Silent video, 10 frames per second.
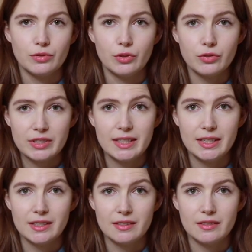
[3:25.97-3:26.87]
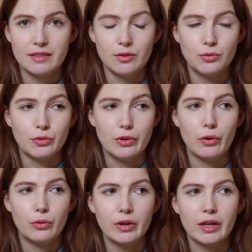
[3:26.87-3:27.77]
Dans le cellier, c'était une
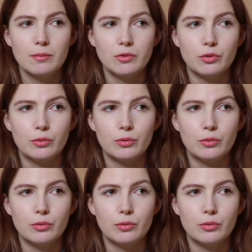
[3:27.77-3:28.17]
odeur horrible